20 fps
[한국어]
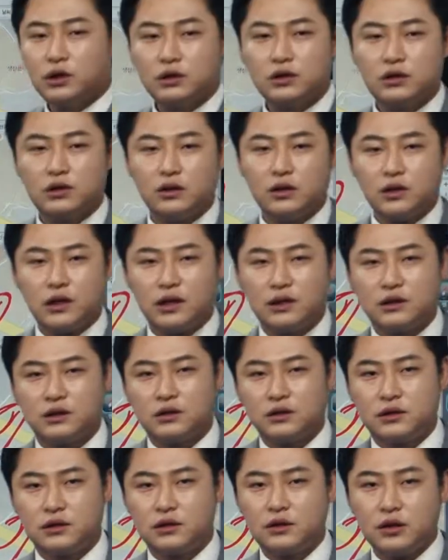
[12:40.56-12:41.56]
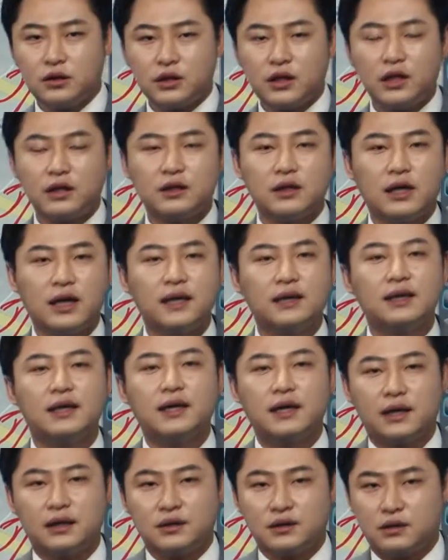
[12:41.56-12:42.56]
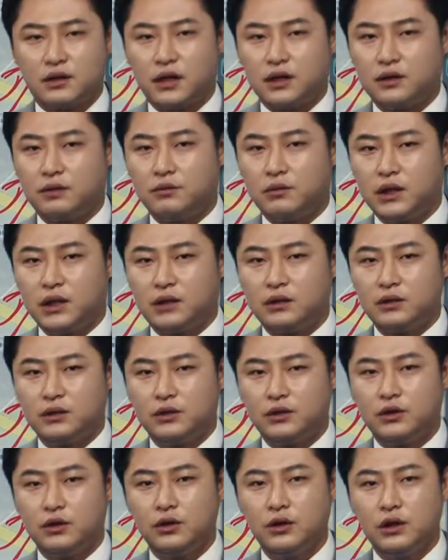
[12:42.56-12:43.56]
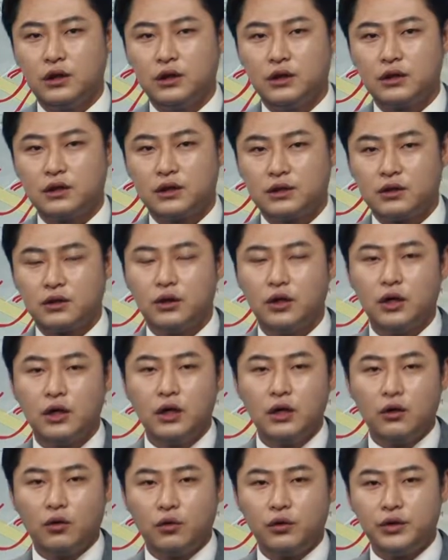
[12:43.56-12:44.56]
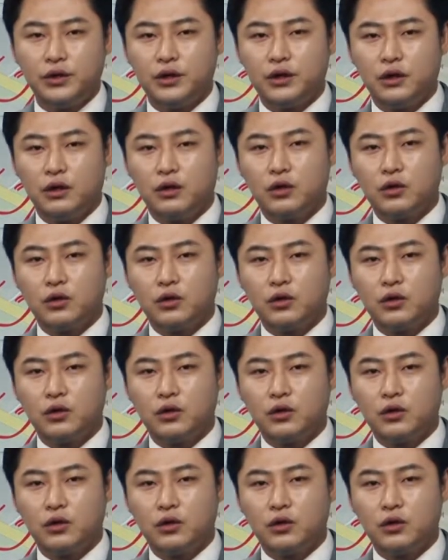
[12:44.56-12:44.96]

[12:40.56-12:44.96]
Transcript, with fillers: 들어가는 것을 선택을 한다라는 개념이 되거든요. 그래서 오히려